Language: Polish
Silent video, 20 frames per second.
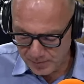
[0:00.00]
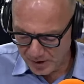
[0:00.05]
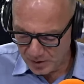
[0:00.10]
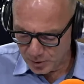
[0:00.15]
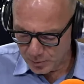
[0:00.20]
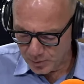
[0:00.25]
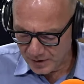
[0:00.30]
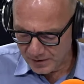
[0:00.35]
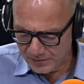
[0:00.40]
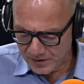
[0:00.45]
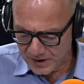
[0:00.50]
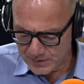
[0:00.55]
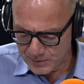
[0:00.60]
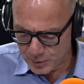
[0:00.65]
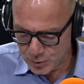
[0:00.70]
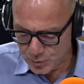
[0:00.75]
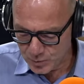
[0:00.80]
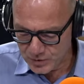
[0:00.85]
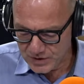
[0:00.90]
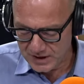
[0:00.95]
to pan w ten
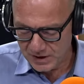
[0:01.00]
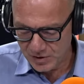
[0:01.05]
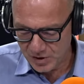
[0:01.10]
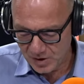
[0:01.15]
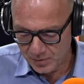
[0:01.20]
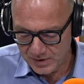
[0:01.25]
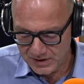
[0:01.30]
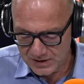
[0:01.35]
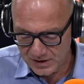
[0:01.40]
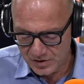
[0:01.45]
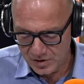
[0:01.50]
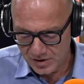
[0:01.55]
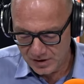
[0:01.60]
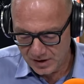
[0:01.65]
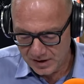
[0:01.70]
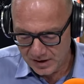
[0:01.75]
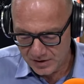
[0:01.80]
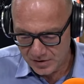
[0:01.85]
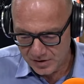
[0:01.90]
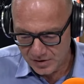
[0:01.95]
sposób, za siebie, za
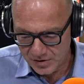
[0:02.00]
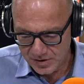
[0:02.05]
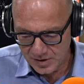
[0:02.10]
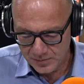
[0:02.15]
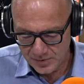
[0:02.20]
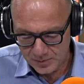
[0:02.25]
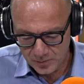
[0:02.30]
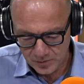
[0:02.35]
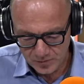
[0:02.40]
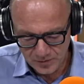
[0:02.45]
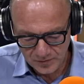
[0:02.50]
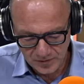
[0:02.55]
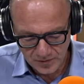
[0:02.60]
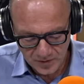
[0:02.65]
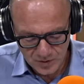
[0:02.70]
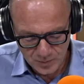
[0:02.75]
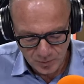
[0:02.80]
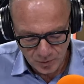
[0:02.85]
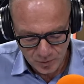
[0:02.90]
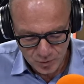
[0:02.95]
dziennikarzy, jeżeli pan mówi w
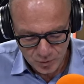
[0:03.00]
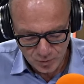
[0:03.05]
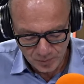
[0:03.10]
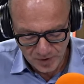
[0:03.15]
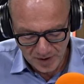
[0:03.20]
ten sposób.